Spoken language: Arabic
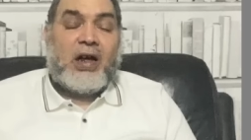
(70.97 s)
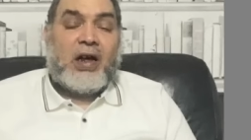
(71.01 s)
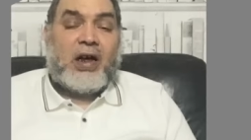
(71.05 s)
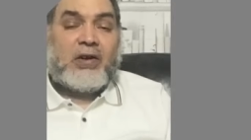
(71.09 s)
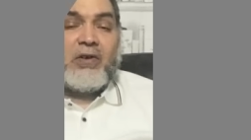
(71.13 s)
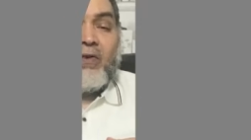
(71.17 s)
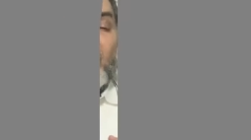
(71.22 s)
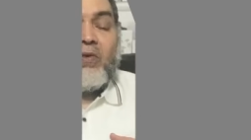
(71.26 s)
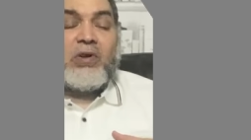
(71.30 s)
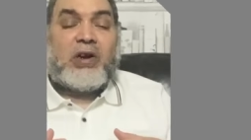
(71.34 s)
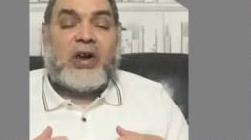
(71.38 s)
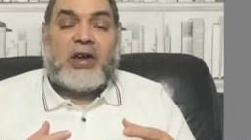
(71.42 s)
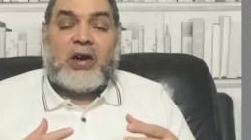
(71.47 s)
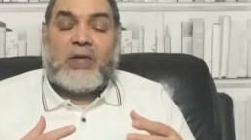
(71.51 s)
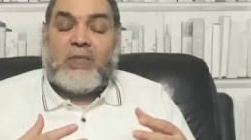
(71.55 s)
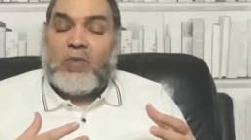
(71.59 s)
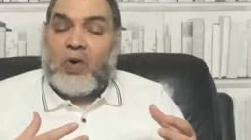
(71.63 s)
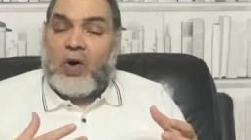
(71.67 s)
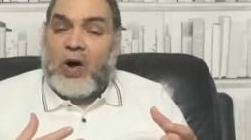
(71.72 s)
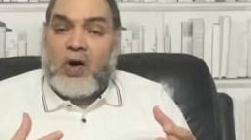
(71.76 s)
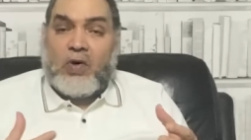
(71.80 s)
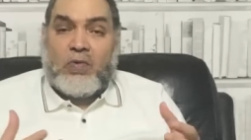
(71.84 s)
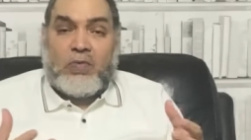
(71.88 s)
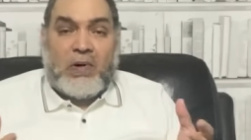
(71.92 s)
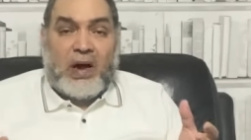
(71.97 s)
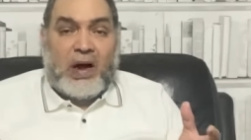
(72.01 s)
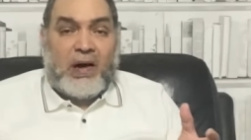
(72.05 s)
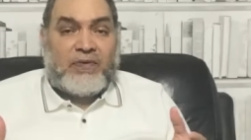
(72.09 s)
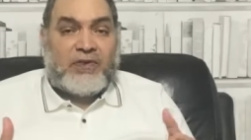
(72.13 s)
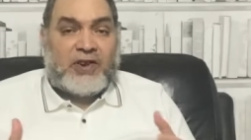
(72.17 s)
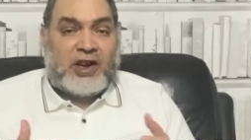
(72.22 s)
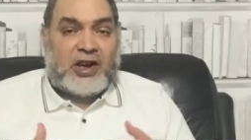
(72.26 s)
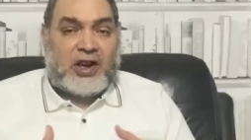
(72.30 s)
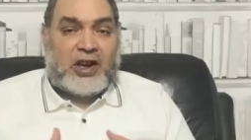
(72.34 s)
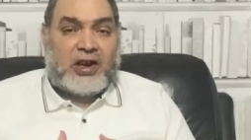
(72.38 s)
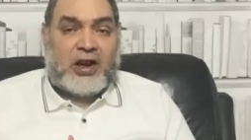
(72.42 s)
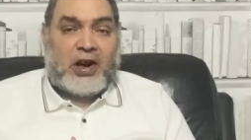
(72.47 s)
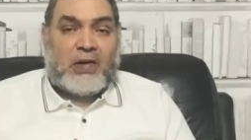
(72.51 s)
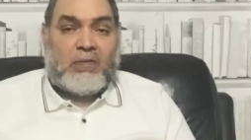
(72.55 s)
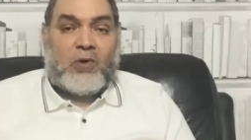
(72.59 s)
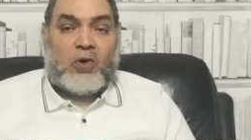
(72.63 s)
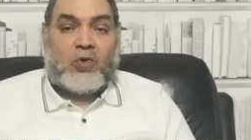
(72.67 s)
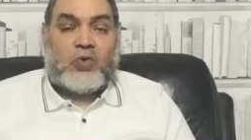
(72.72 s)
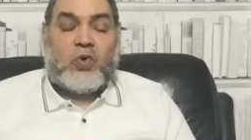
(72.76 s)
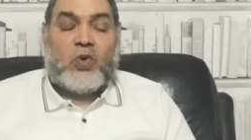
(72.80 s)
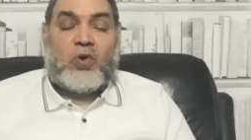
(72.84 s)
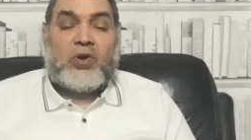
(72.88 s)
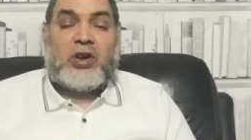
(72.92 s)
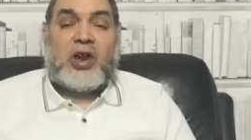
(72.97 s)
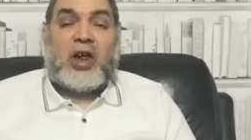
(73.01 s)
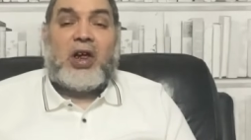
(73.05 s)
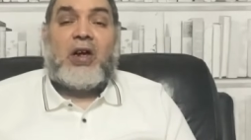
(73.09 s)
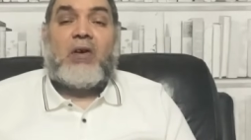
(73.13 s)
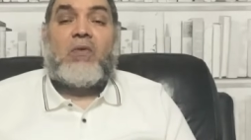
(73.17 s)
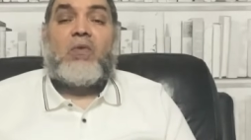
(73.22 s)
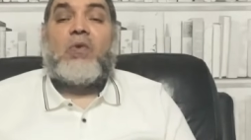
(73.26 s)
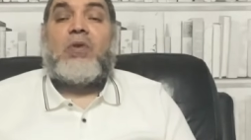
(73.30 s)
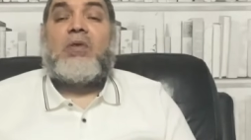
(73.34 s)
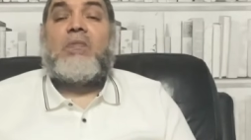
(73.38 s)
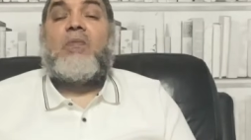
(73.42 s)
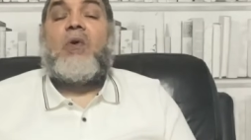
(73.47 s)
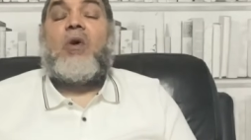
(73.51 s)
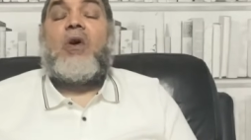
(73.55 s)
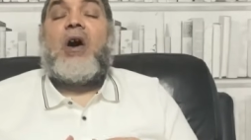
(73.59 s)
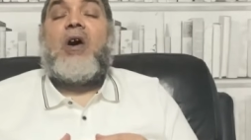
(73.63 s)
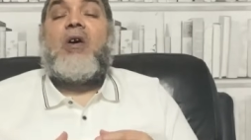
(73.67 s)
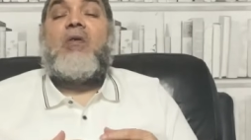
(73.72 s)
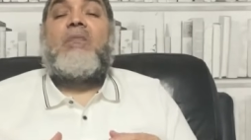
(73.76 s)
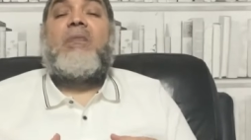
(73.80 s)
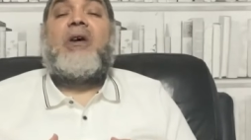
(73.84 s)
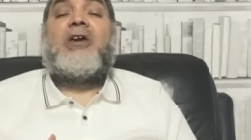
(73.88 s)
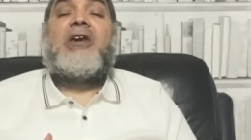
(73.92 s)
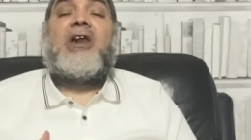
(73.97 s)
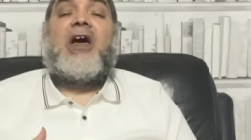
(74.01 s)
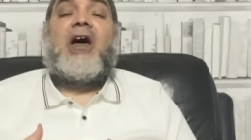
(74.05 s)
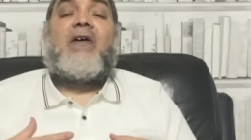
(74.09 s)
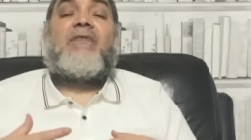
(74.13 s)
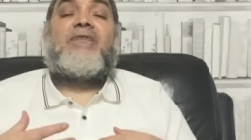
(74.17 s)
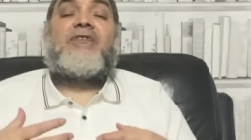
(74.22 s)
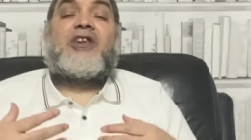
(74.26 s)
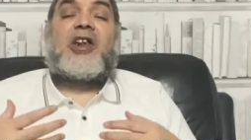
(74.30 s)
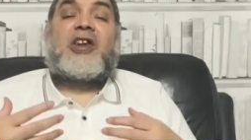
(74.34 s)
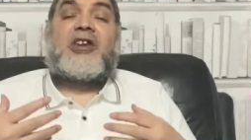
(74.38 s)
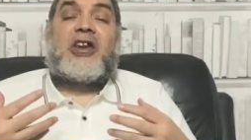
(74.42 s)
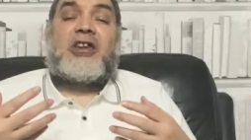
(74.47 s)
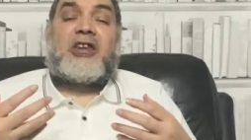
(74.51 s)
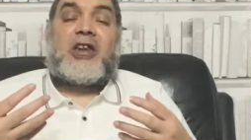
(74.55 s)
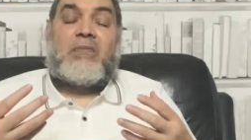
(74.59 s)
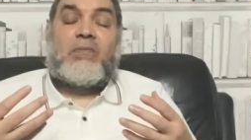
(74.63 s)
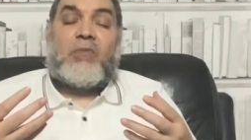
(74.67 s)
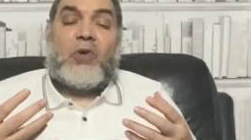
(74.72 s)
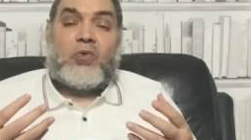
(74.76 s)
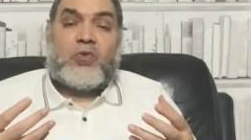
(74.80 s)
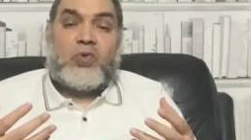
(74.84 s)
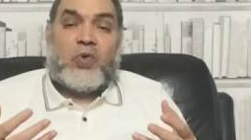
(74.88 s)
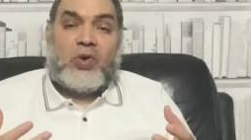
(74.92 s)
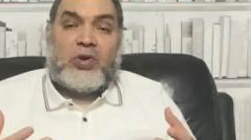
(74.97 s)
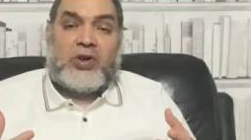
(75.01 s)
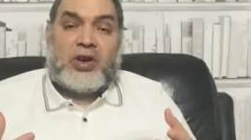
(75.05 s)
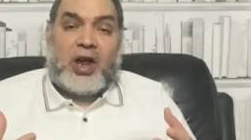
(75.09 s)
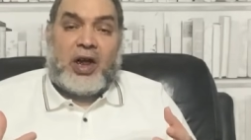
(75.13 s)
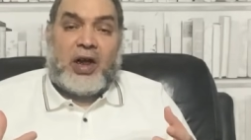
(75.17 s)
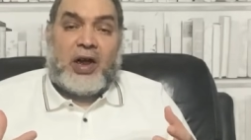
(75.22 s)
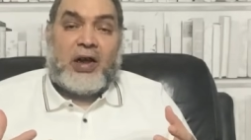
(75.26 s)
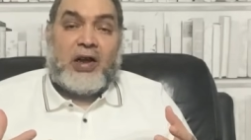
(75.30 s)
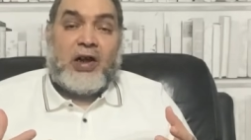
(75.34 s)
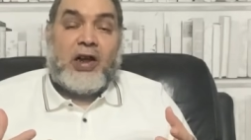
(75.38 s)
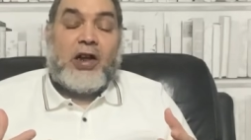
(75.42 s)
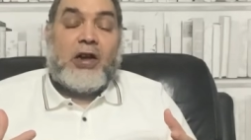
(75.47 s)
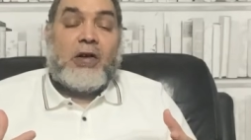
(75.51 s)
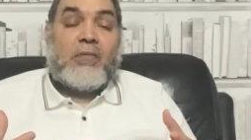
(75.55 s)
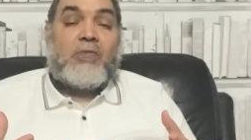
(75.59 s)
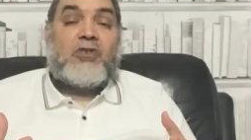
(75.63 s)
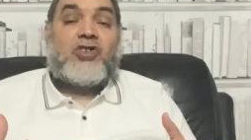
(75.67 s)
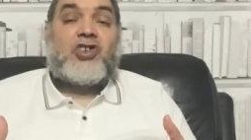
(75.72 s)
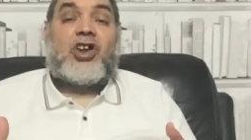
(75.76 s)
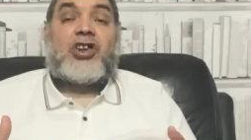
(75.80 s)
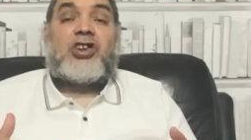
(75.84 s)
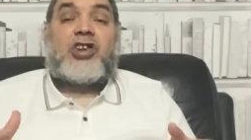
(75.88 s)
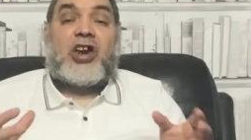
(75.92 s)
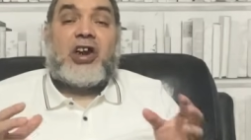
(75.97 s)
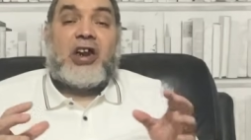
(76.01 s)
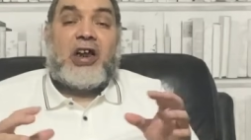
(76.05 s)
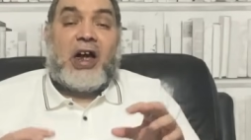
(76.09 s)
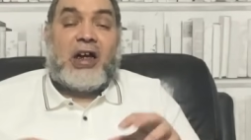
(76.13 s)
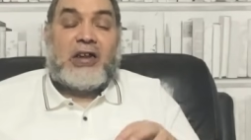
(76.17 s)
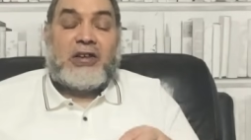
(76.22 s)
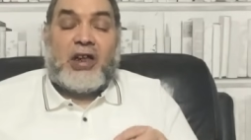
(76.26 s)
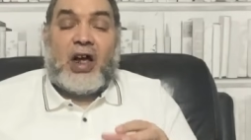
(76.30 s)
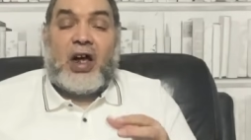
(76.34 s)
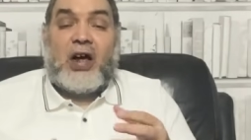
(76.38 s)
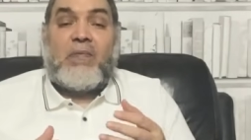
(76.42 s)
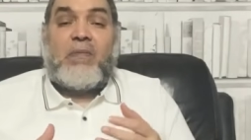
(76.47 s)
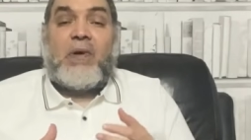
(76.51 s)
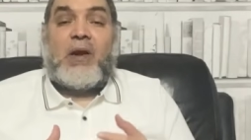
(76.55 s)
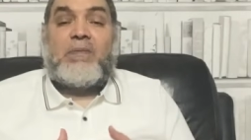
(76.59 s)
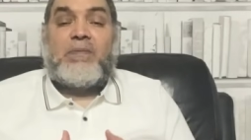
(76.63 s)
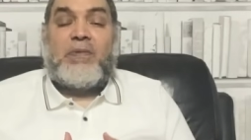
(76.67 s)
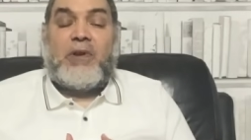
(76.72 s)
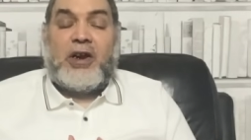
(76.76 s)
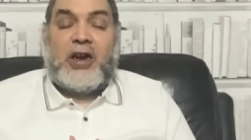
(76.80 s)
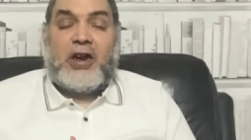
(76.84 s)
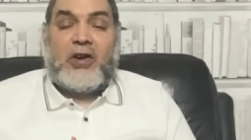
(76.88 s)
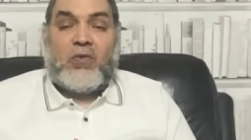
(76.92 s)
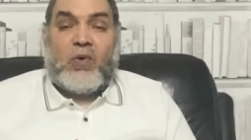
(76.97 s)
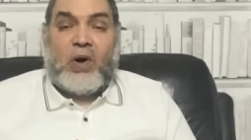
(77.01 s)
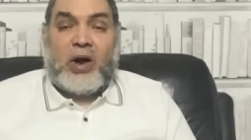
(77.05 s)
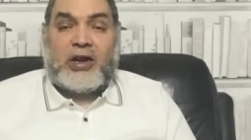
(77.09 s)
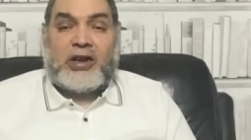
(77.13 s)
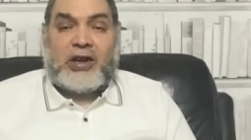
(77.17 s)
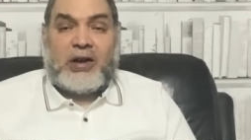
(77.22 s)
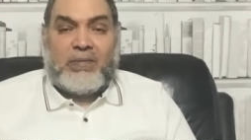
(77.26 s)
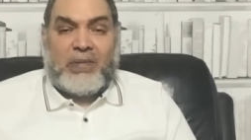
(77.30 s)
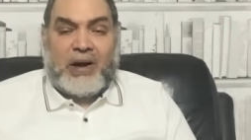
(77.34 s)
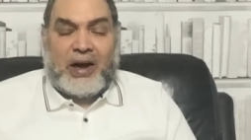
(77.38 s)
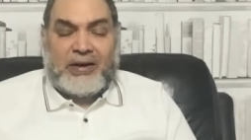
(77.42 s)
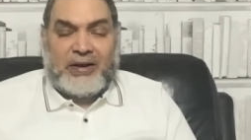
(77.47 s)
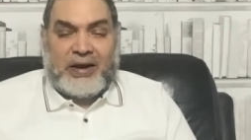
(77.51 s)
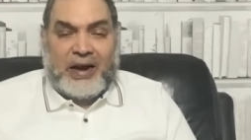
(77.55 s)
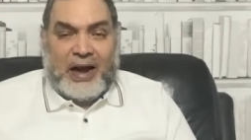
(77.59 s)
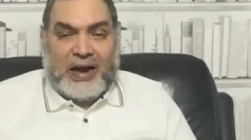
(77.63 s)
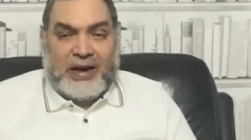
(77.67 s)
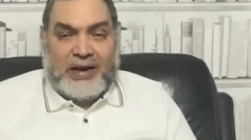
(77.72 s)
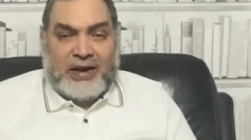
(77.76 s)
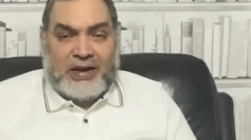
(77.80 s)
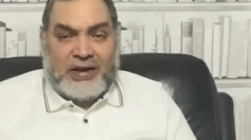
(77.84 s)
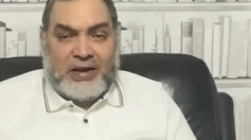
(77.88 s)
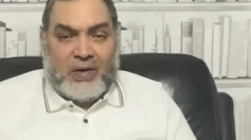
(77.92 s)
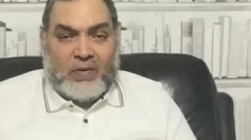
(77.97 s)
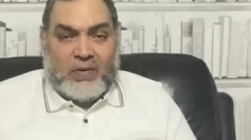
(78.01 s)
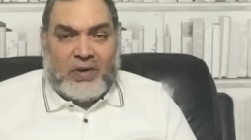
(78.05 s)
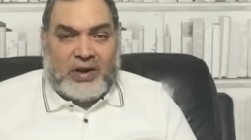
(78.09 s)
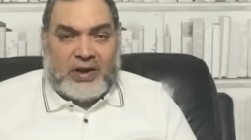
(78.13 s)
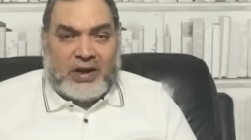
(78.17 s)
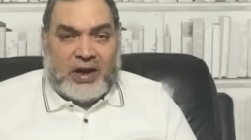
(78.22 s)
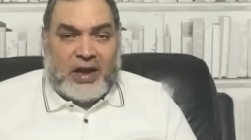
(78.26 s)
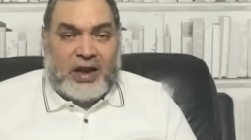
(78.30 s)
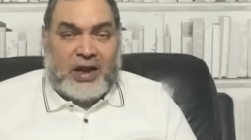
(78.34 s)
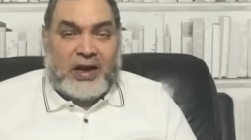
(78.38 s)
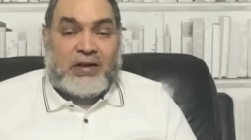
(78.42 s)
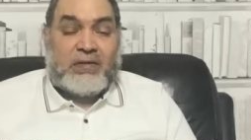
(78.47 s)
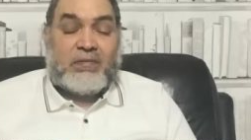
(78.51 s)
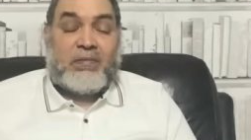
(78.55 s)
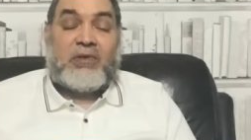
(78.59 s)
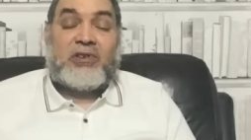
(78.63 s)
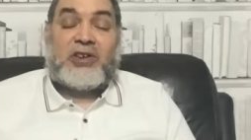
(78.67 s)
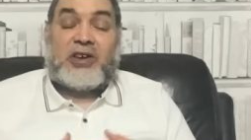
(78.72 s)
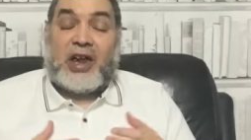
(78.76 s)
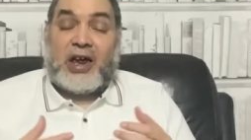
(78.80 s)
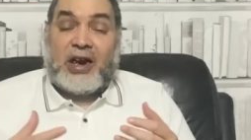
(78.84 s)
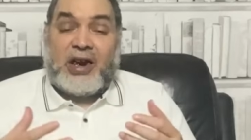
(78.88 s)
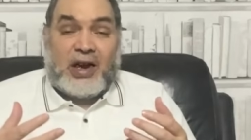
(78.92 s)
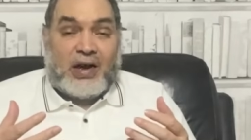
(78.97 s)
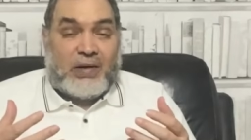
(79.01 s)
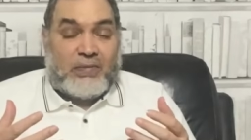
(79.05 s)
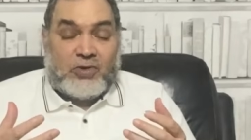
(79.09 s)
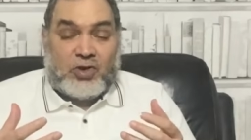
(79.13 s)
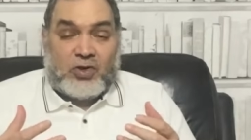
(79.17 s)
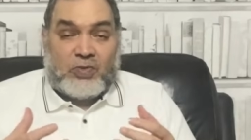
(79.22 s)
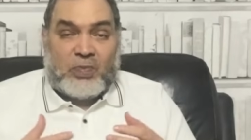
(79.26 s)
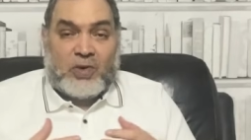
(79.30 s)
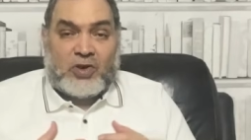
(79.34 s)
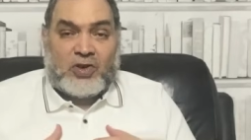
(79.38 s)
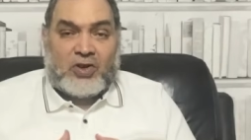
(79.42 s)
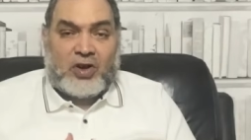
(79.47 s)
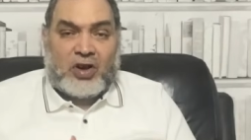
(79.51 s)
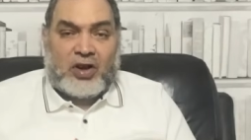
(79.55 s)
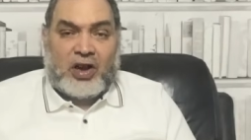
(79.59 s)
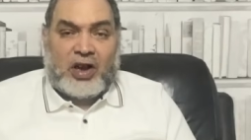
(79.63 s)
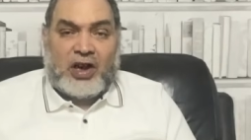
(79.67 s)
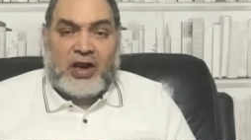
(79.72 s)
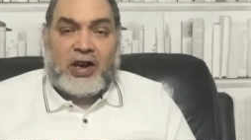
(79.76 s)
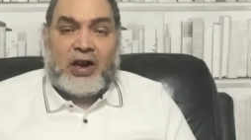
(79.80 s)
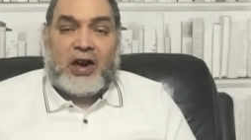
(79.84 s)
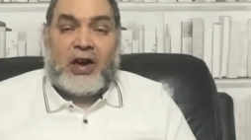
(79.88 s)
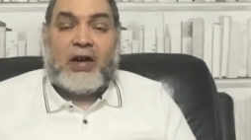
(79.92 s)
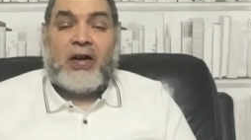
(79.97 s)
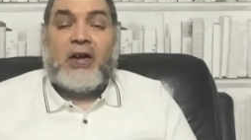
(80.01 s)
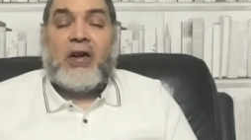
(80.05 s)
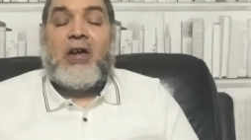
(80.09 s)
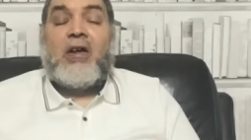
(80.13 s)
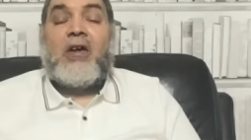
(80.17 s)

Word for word: انا اقول لك المقاومه افسدت الموضوع ده والمقاومه اللي افسدت الموضوع ده مش هترجع تقبل بيه الوقت بعد حل الدولتين مسألة مش منطقية